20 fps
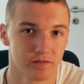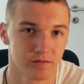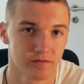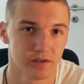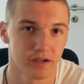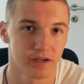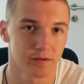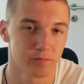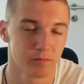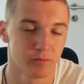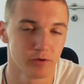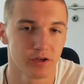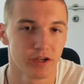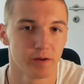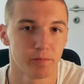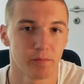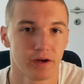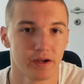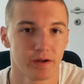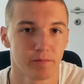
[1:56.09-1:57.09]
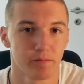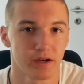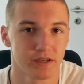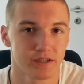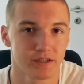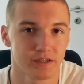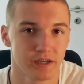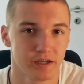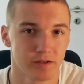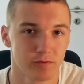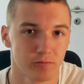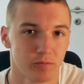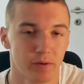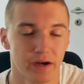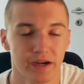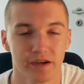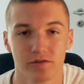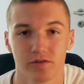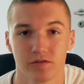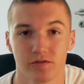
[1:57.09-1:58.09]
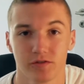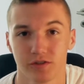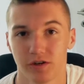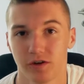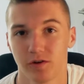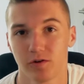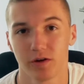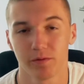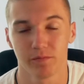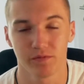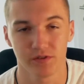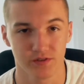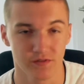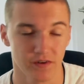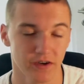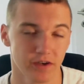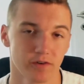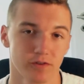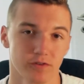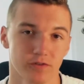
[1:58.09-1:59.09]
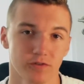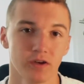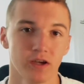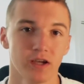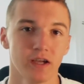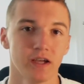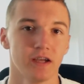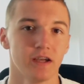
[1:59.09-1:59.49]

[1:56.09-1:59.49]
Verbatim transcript: Vielleicht mögen ja mal manche nicht nur Minecraft, sondern auch MW2 oder so.